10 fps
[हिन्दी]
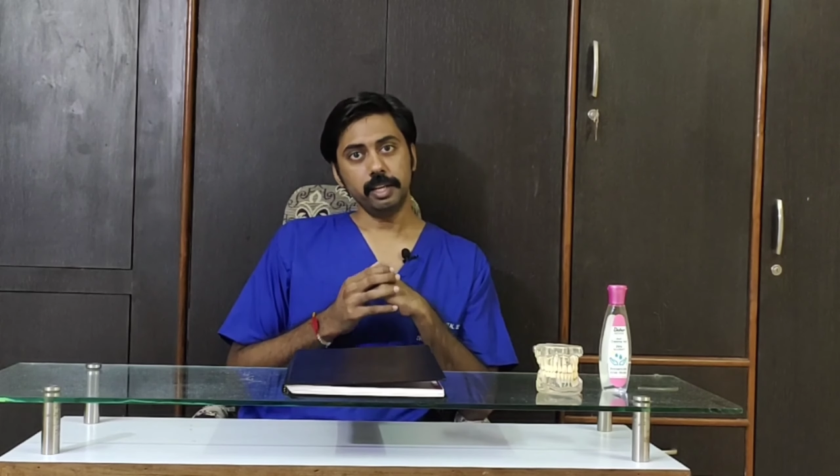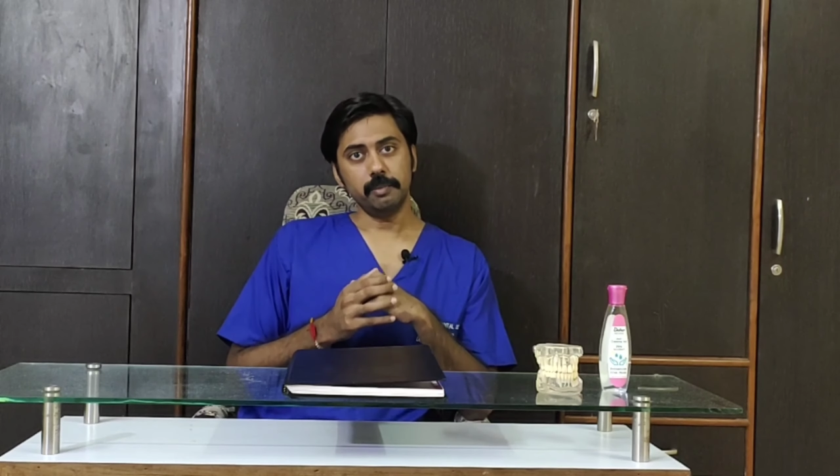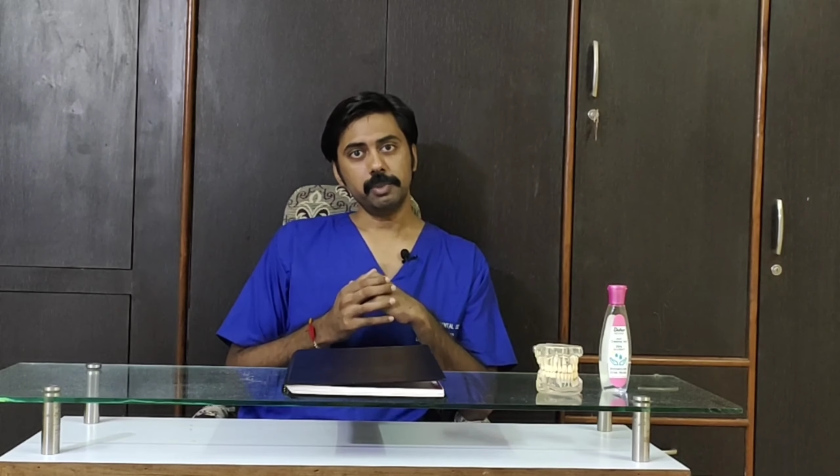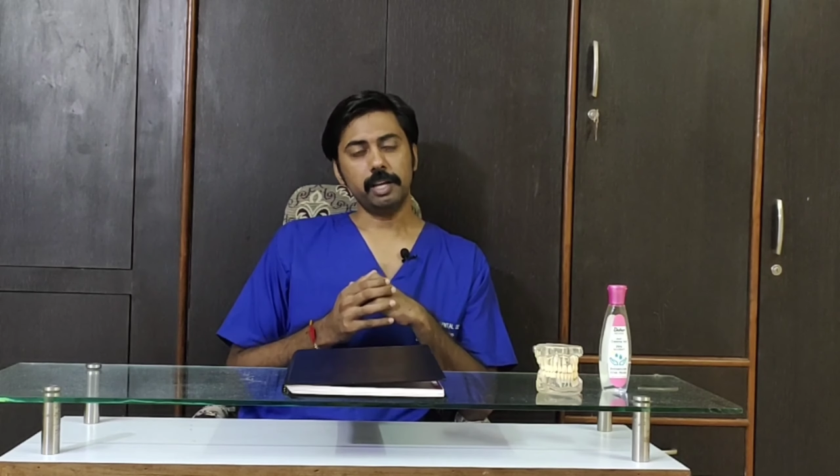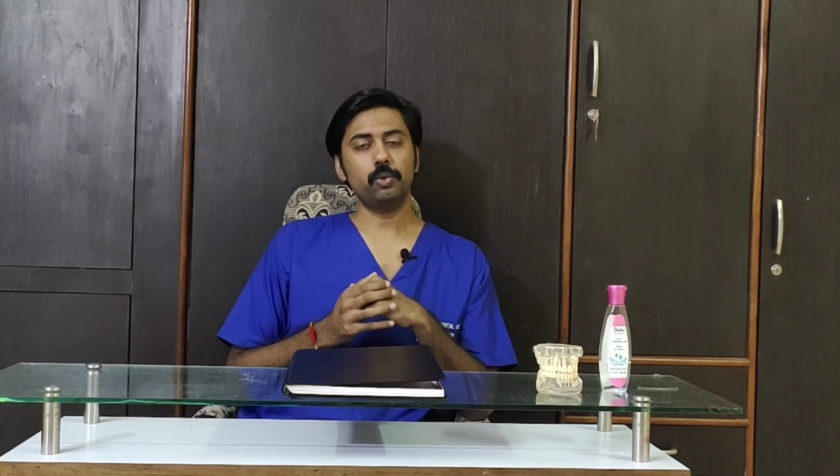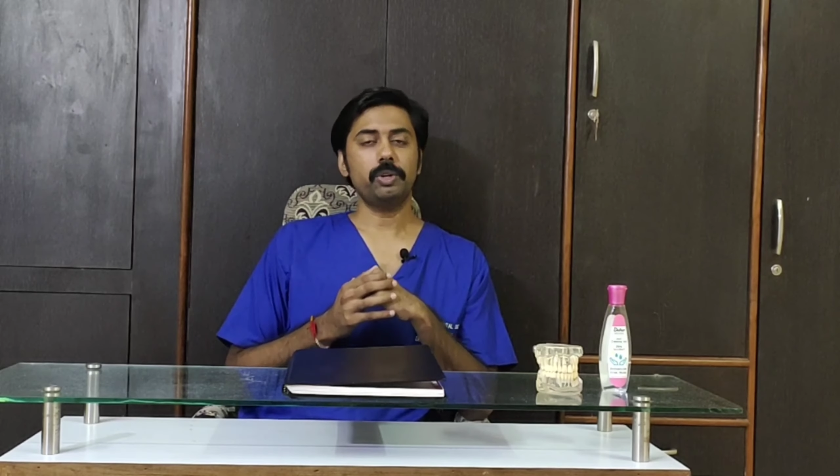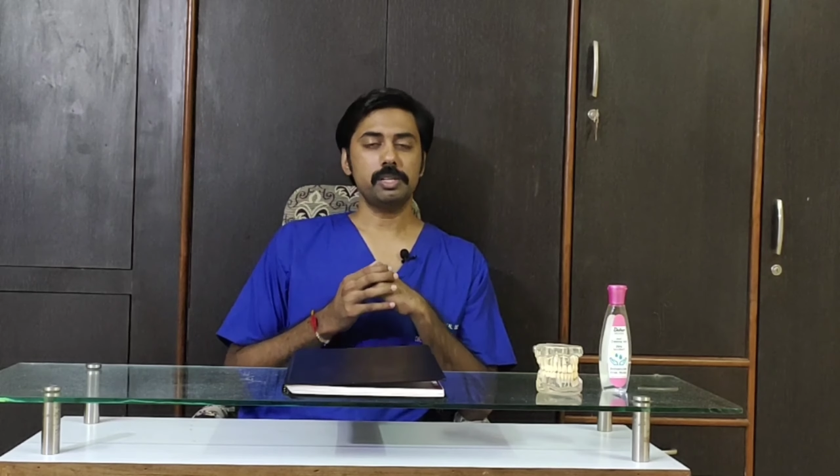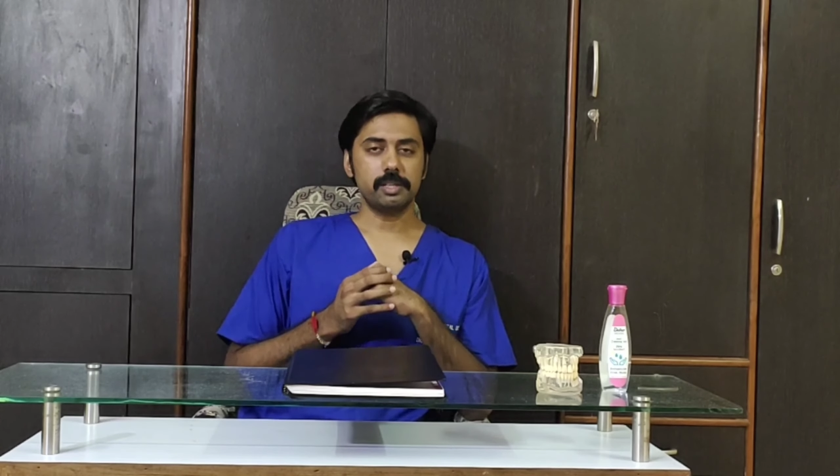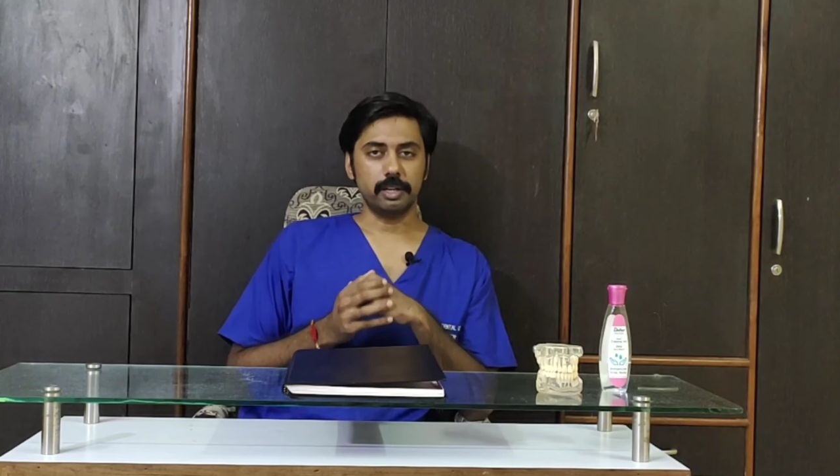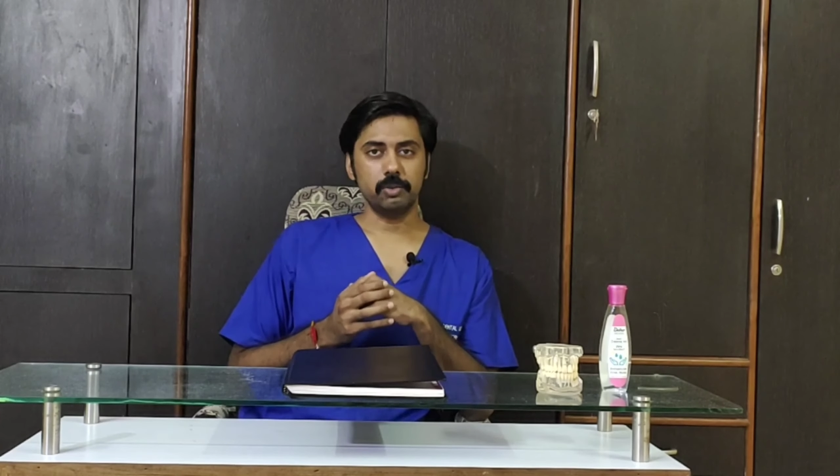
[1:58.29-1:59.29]
हम दांतों की
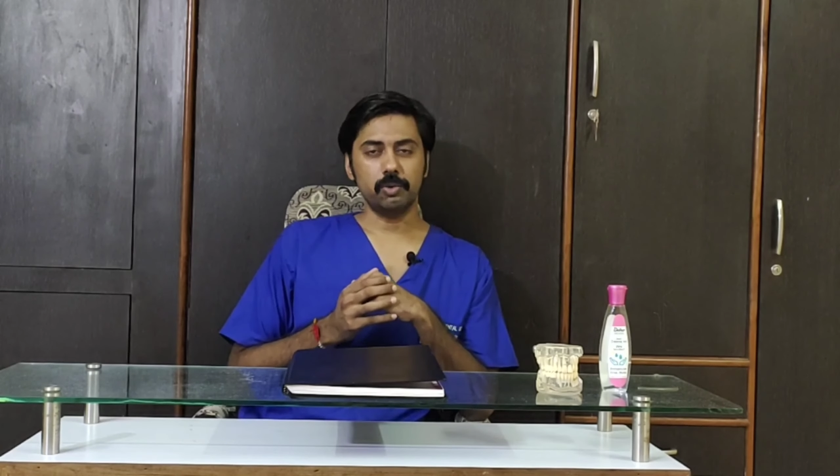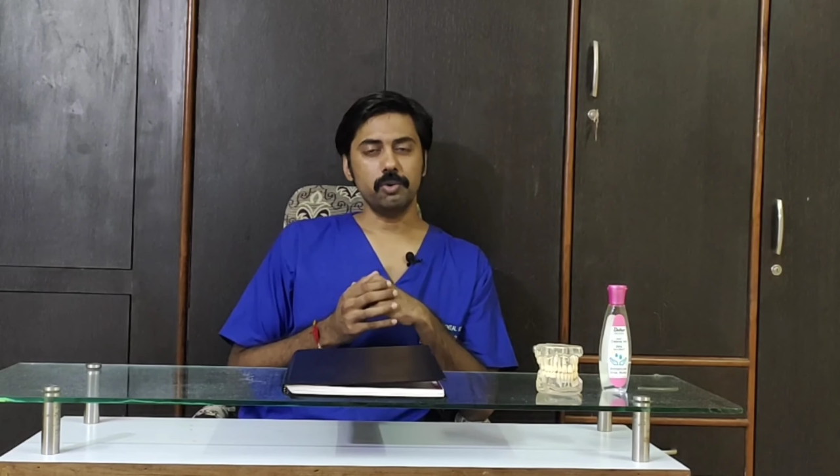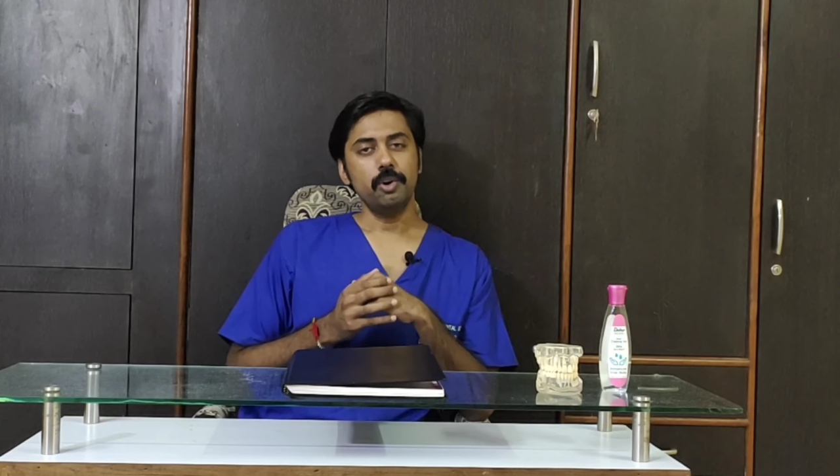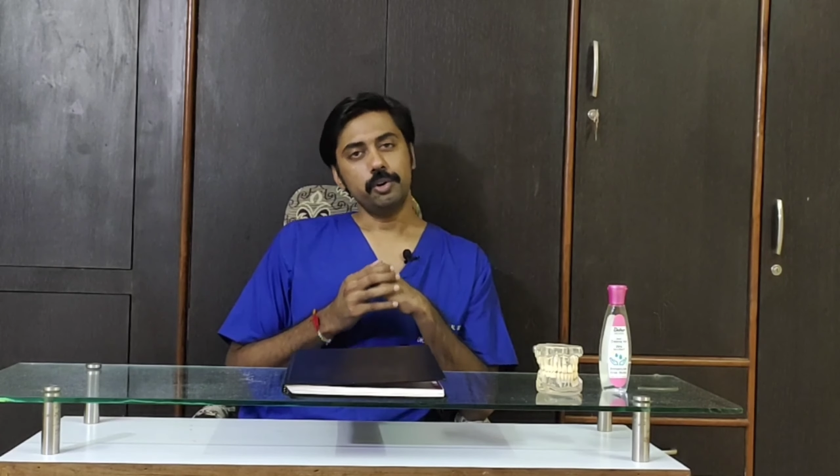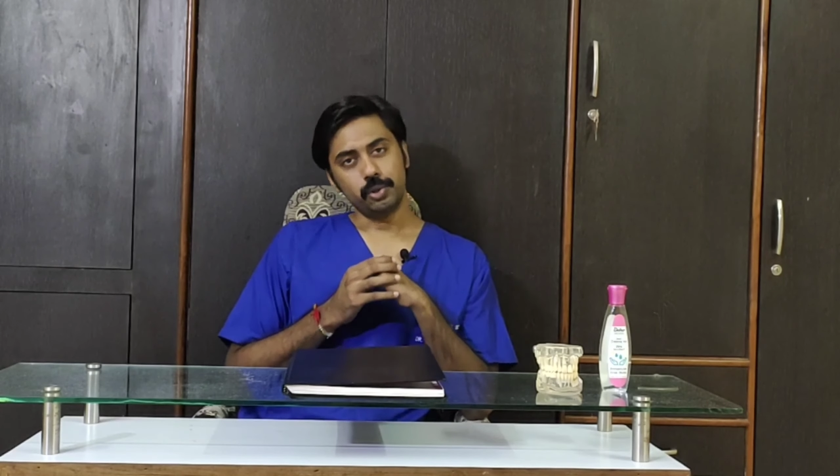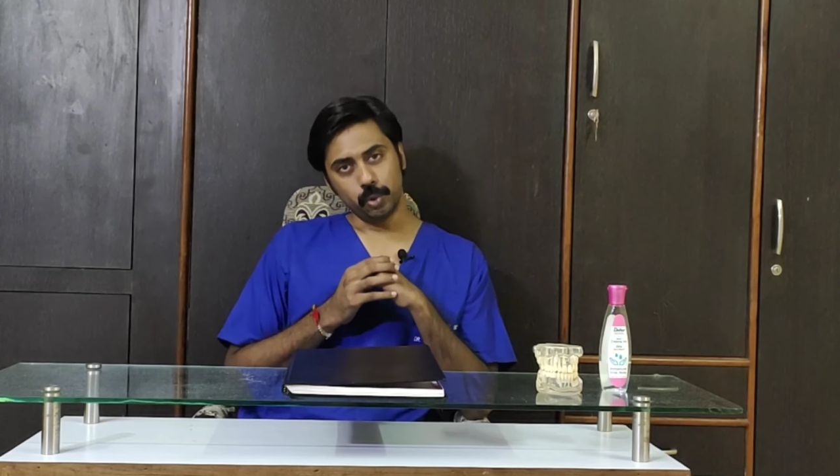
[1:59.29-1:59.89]
सड़न को